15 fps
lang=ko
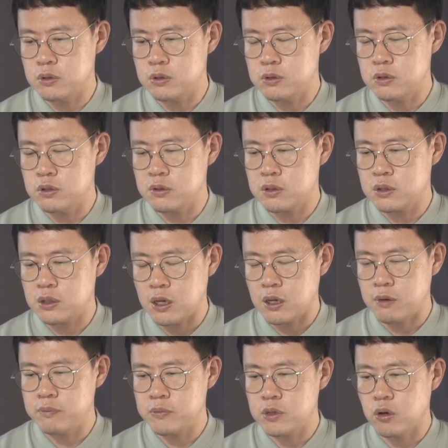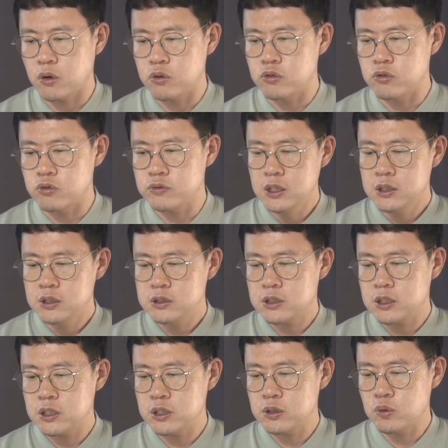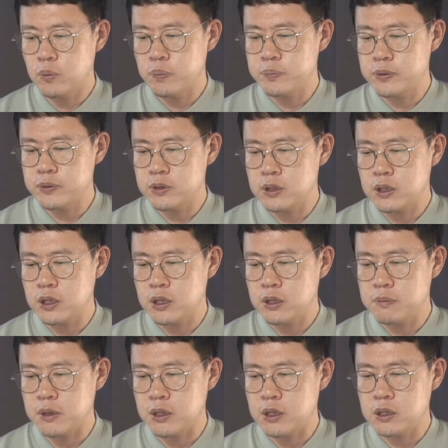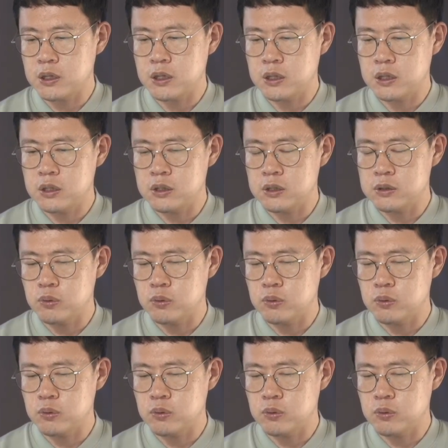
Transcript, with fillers: 느긋함 여유 스킬이 높은데 만약에